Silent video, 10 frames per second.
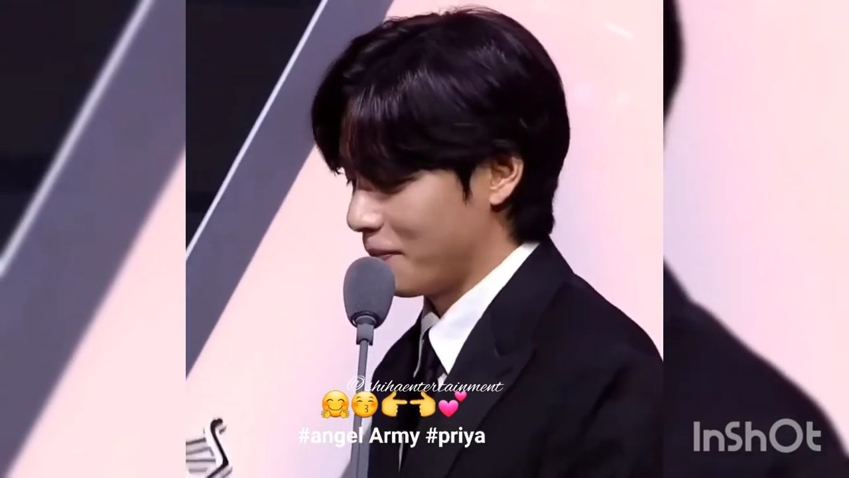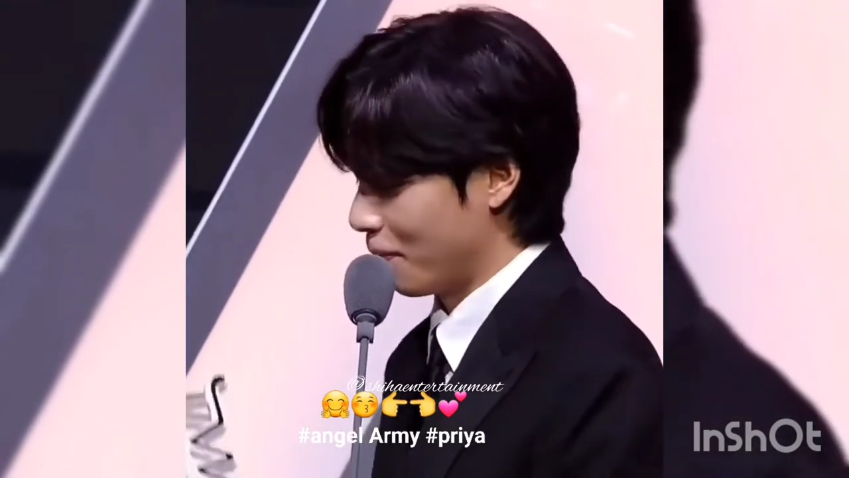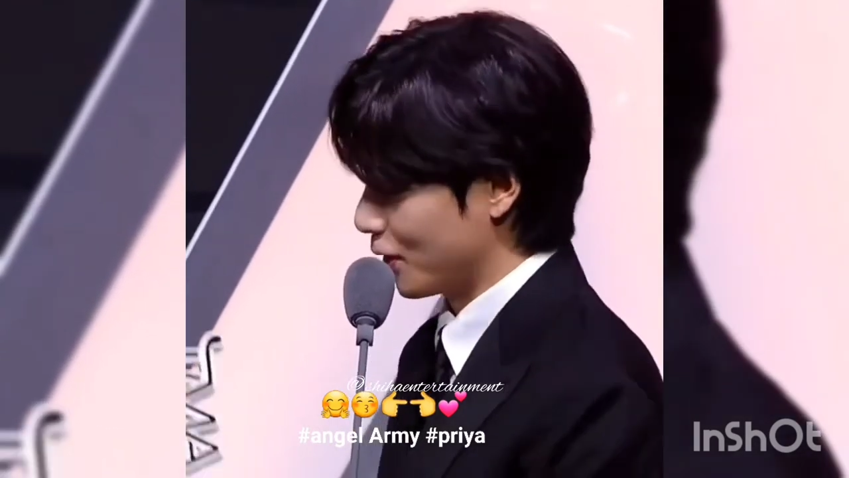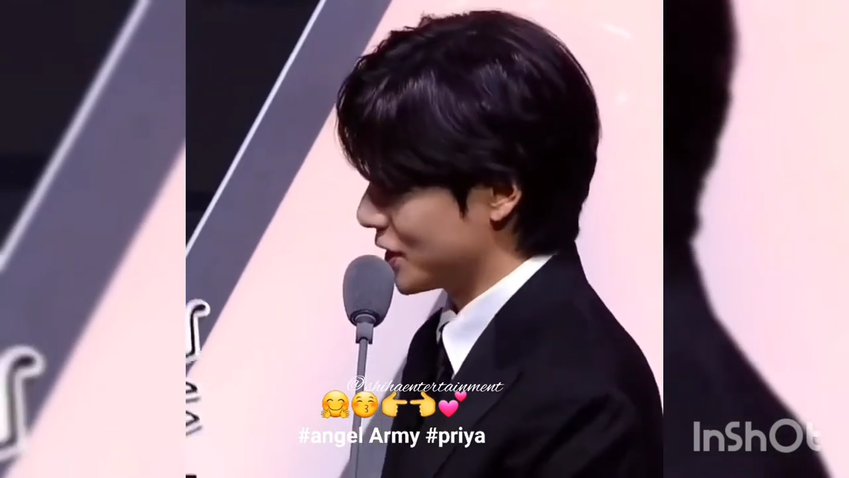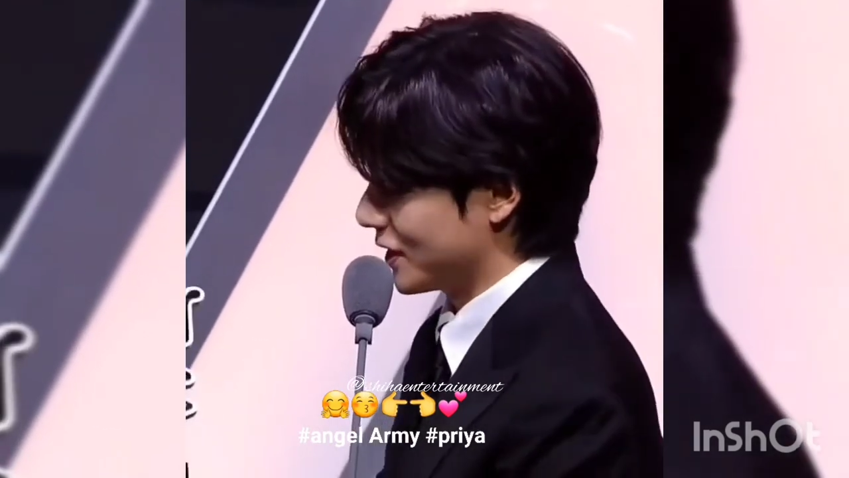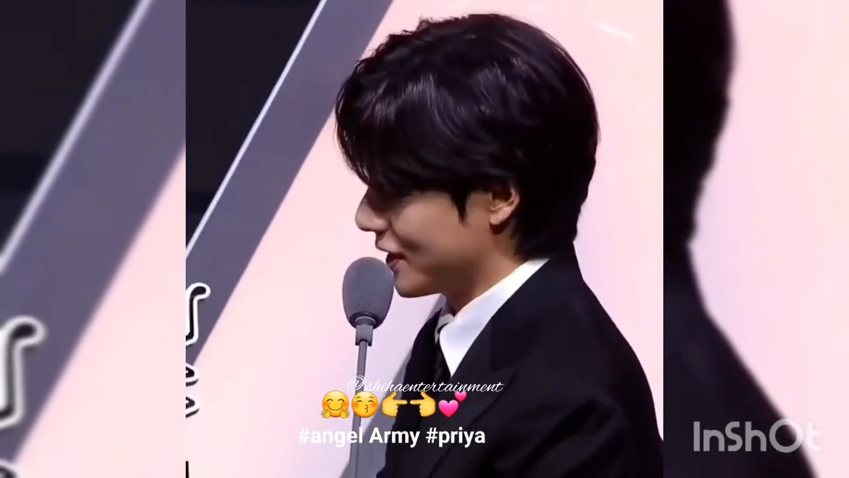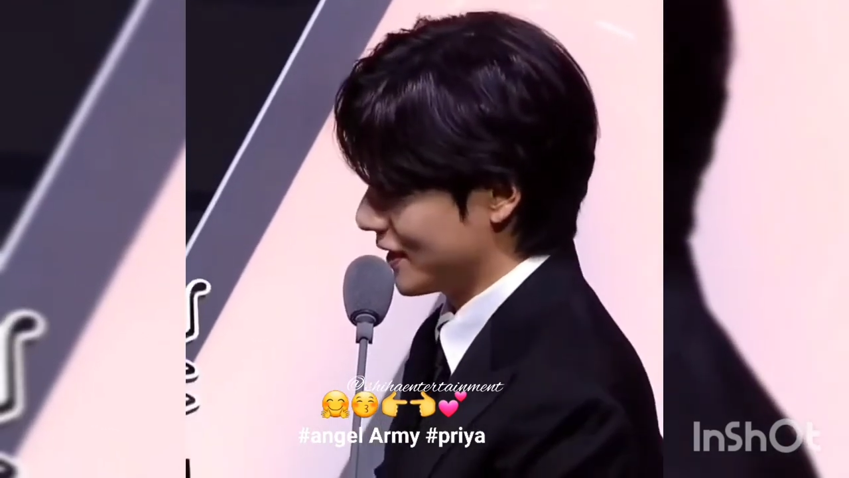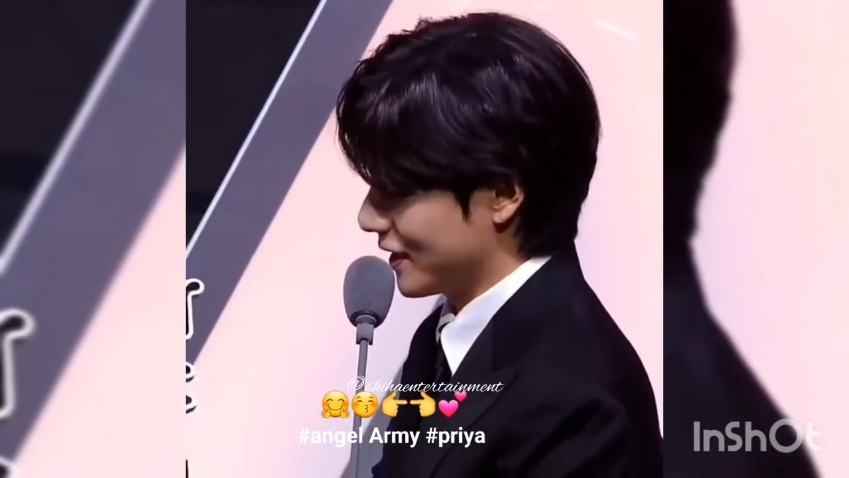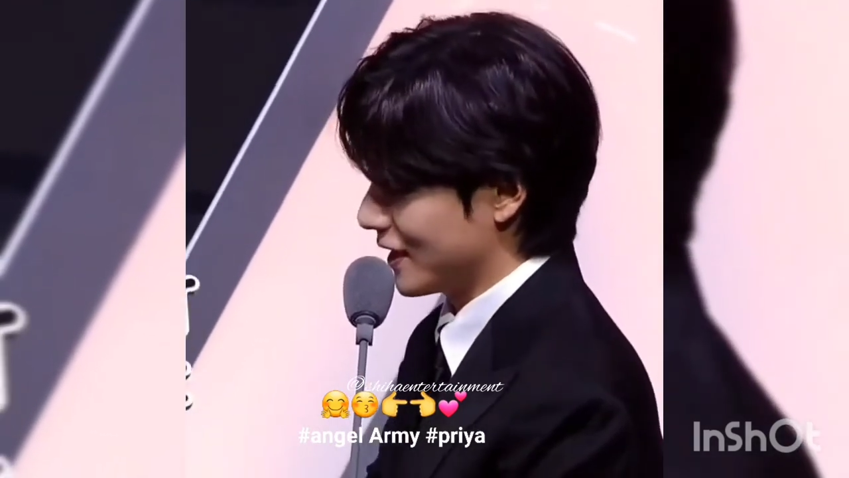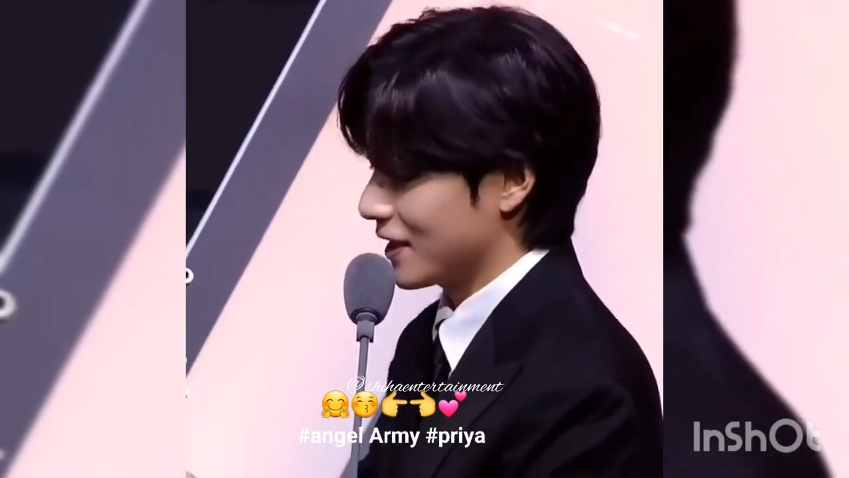
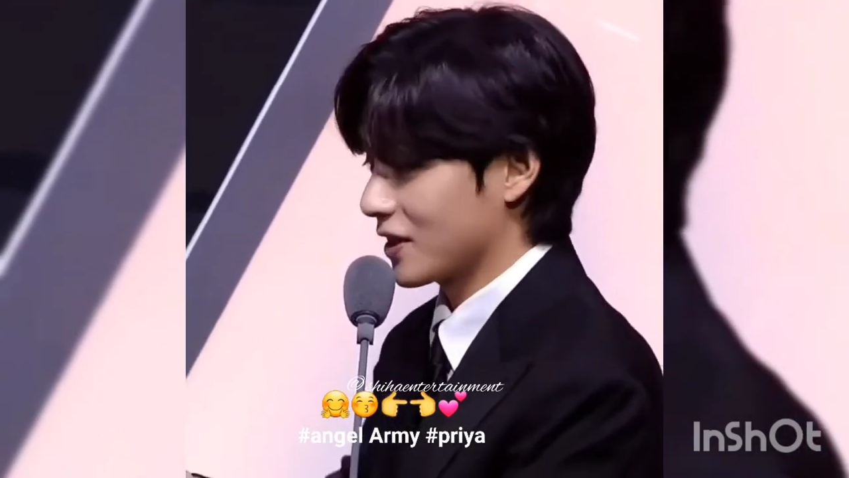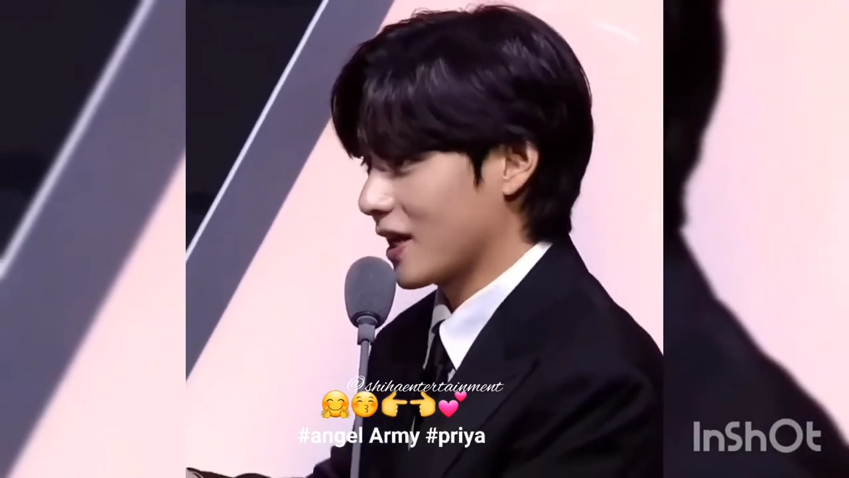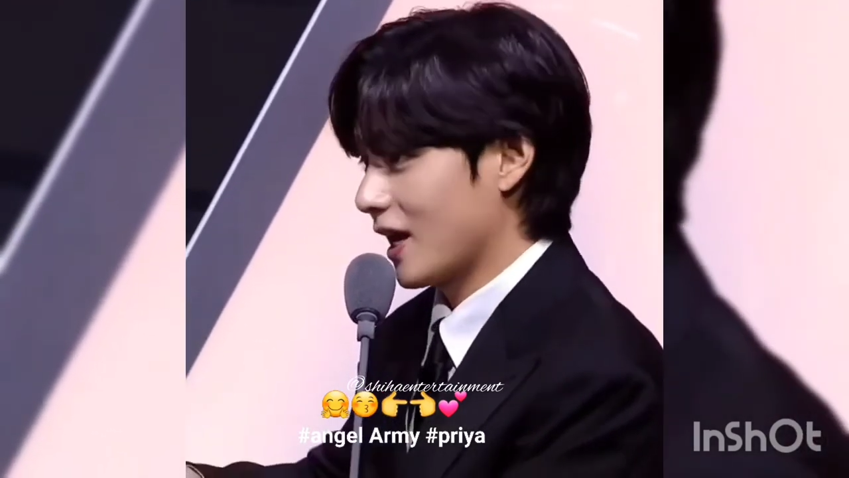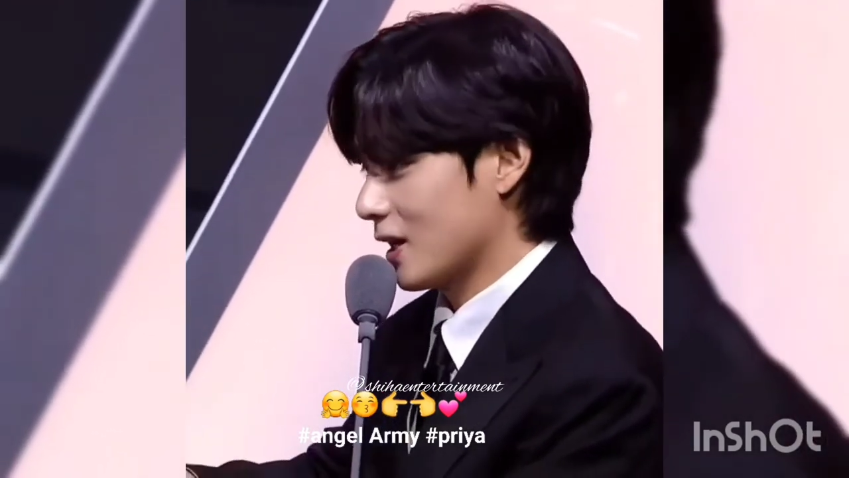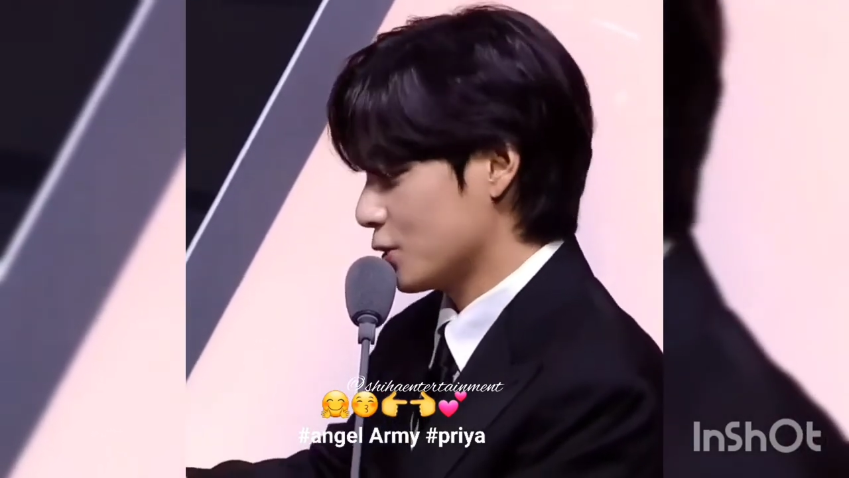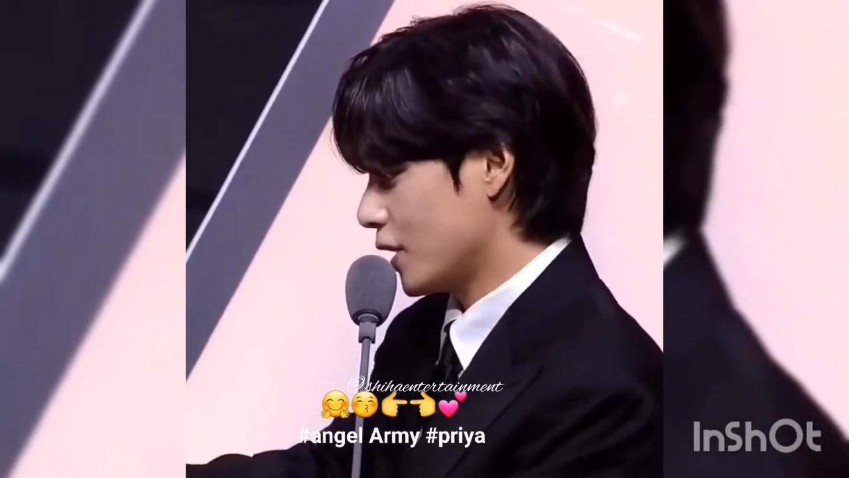멋있는 이렇게